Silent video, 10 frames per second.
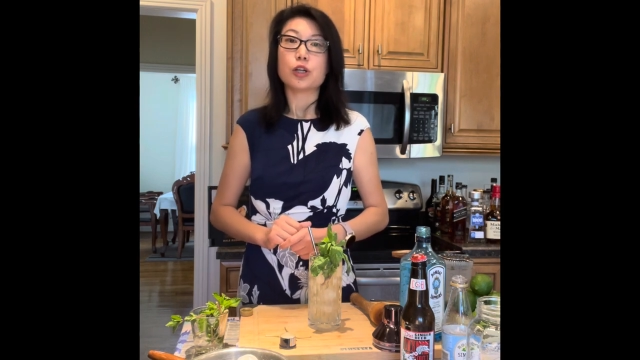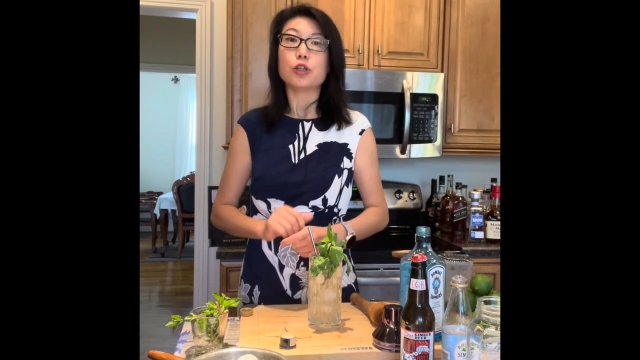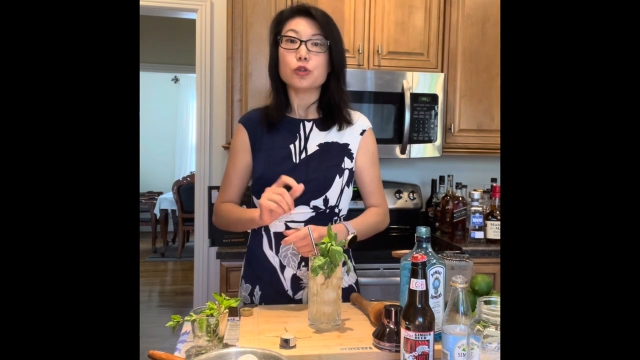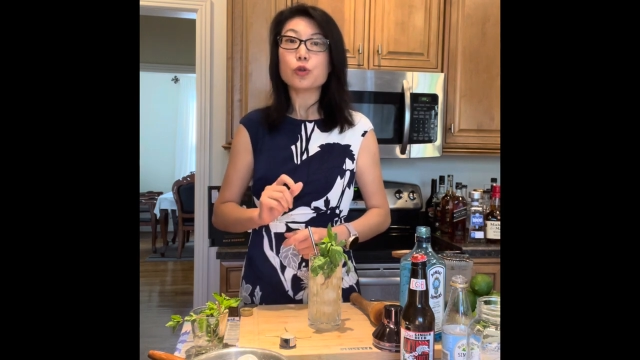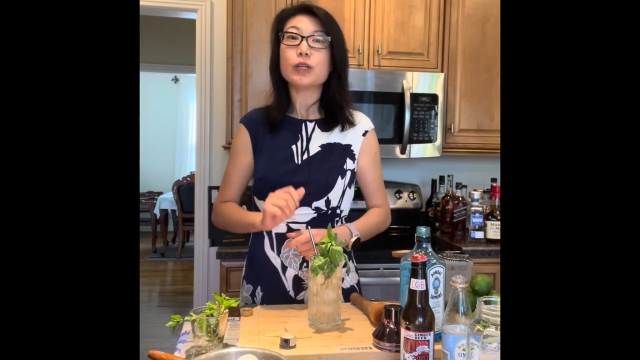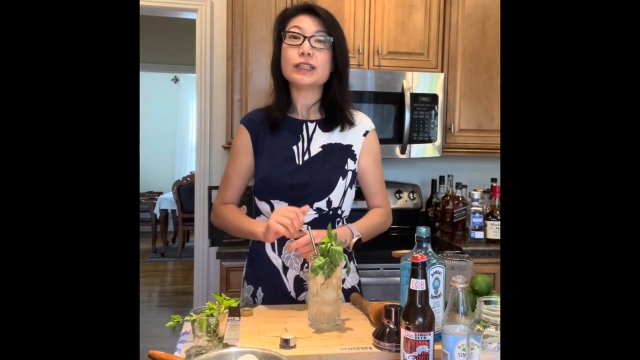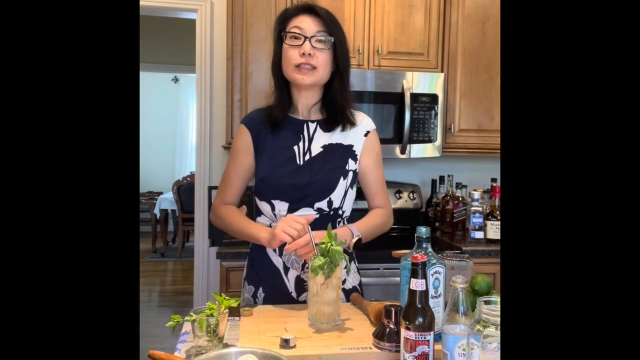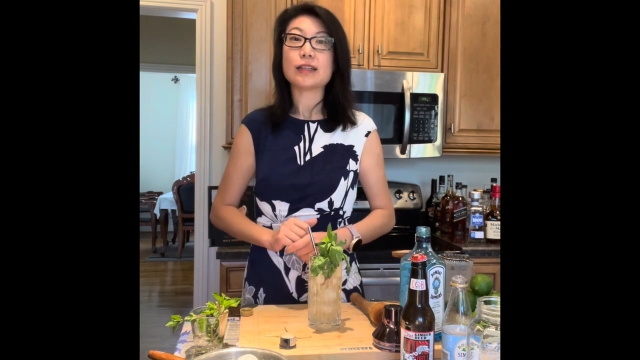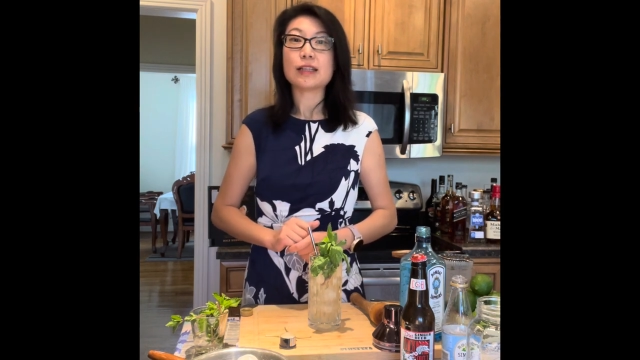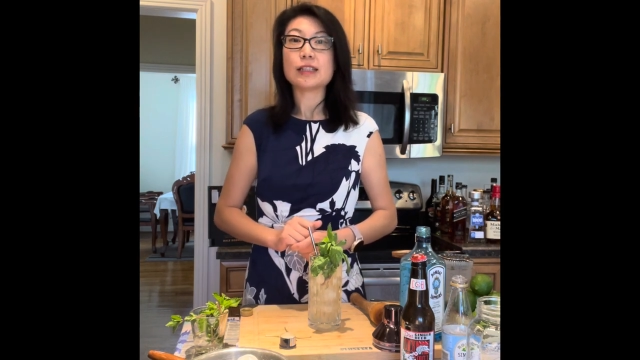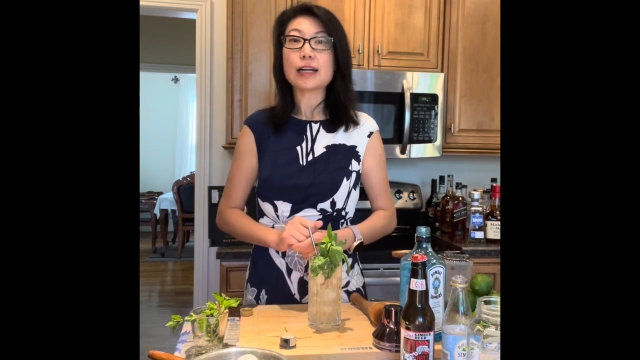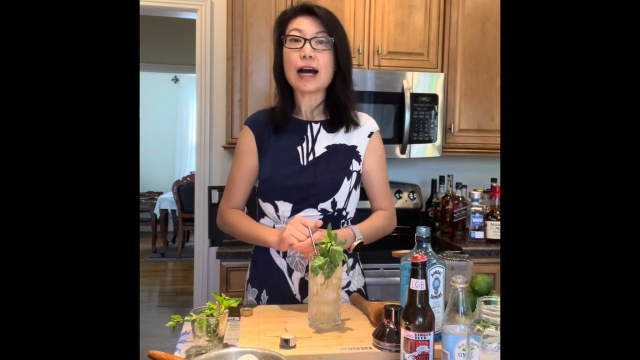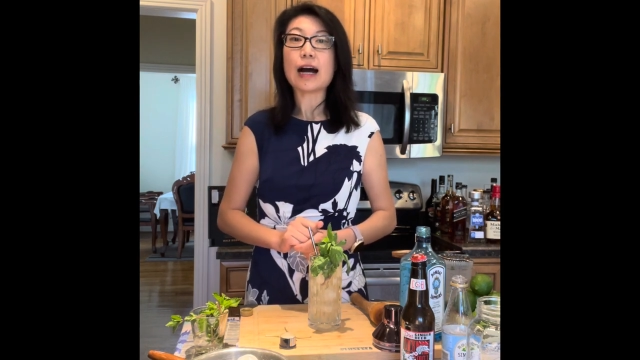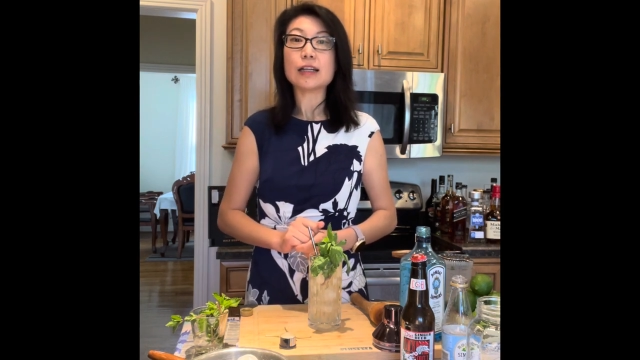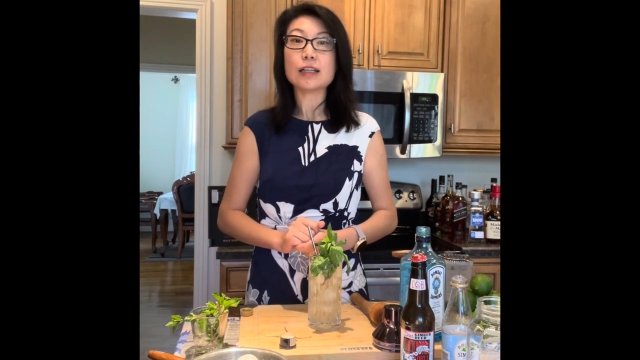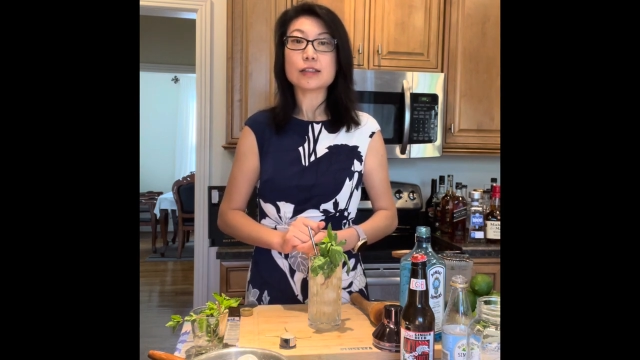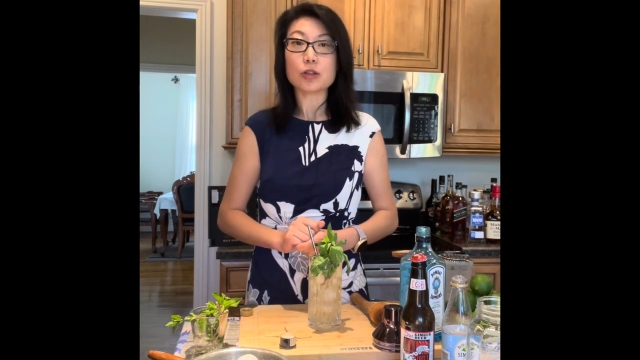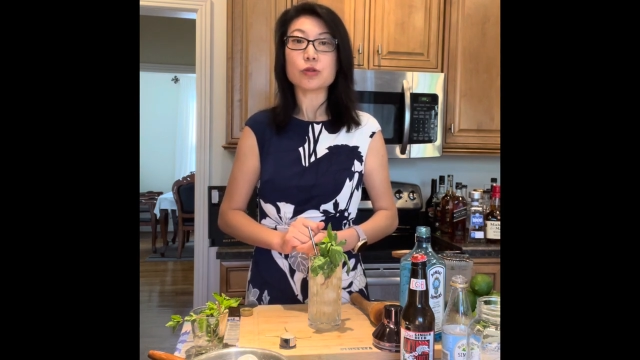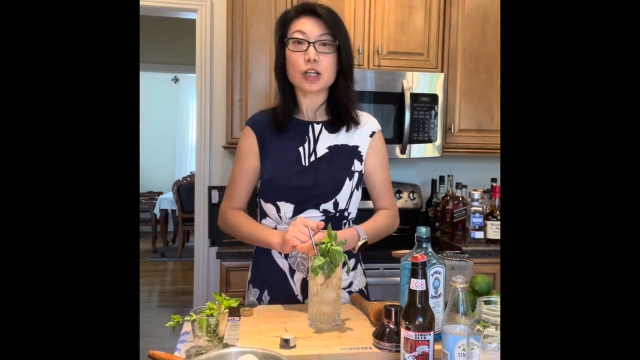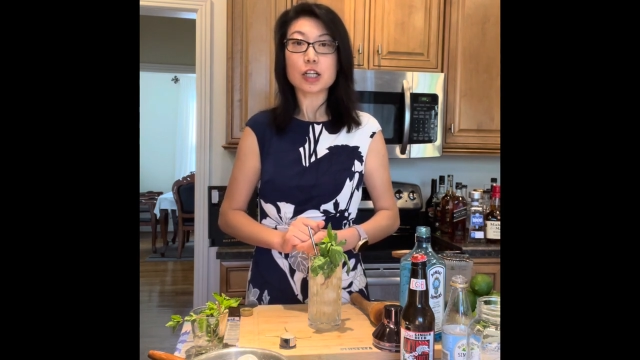如果你想在这个行业
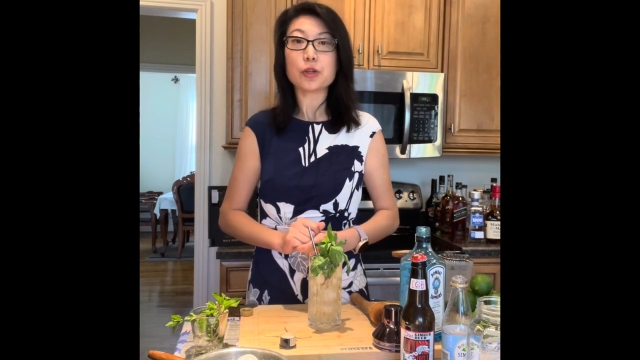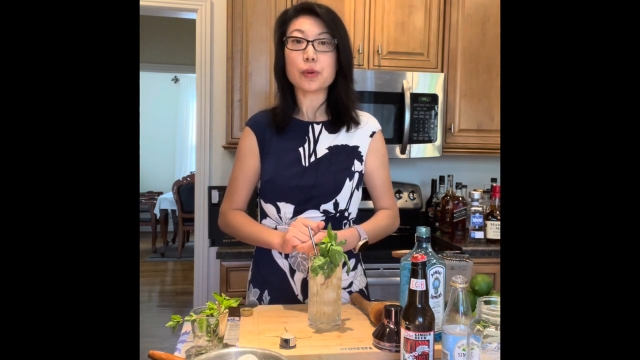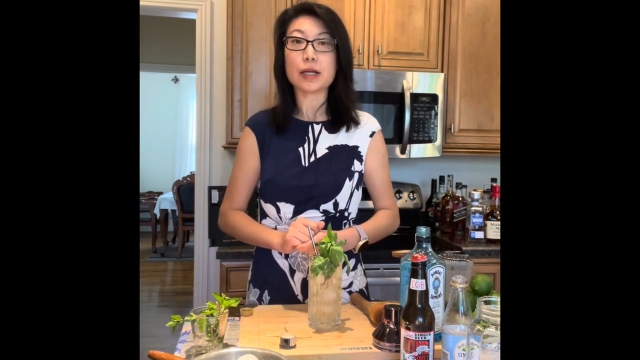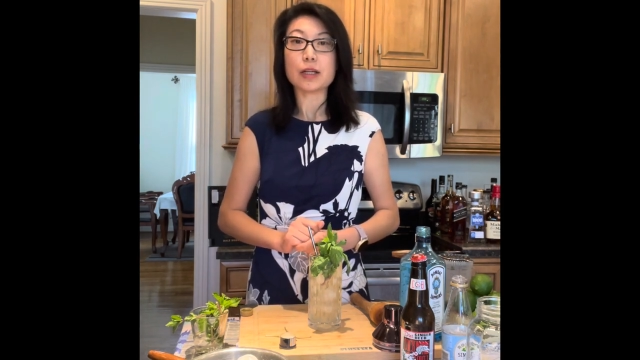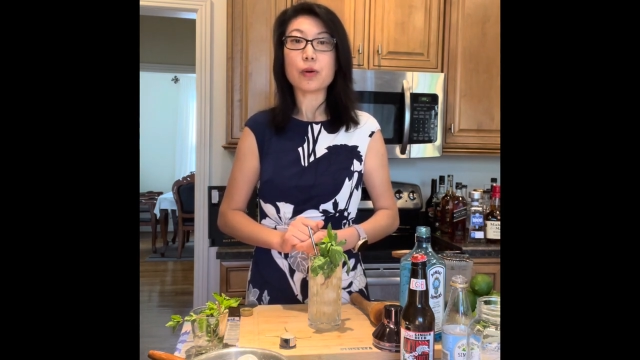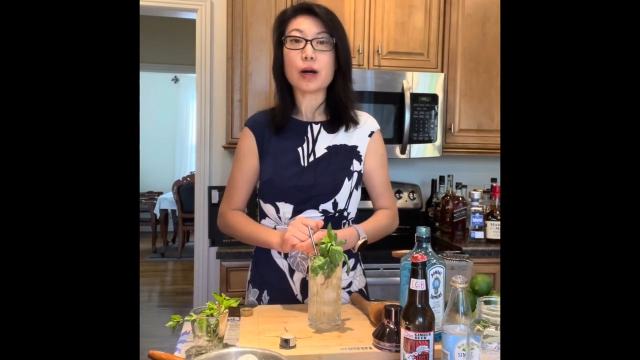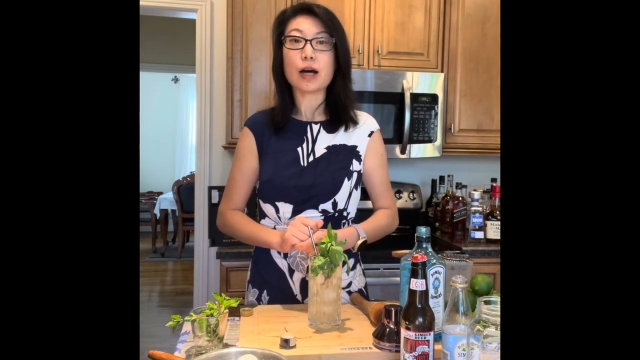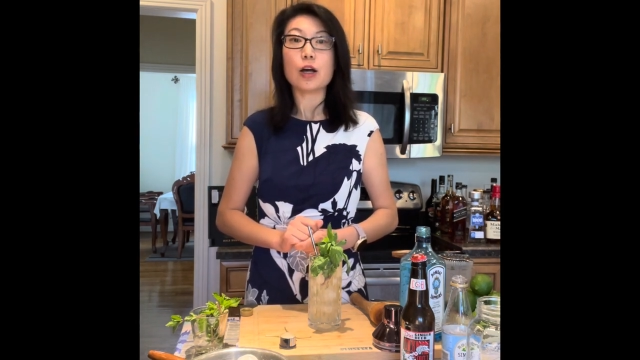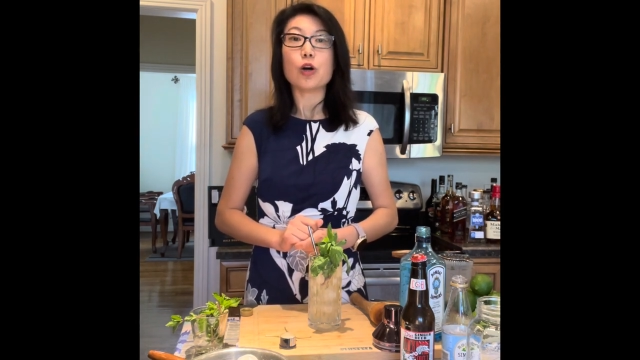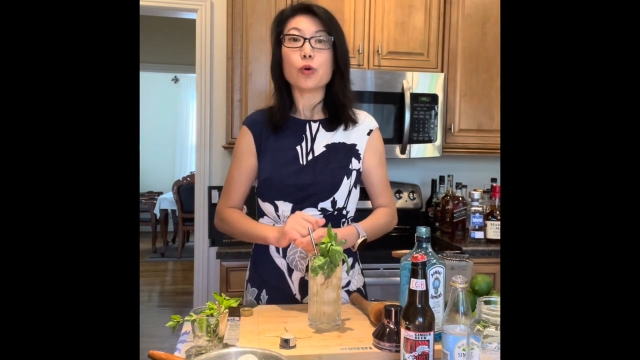走得更远的话，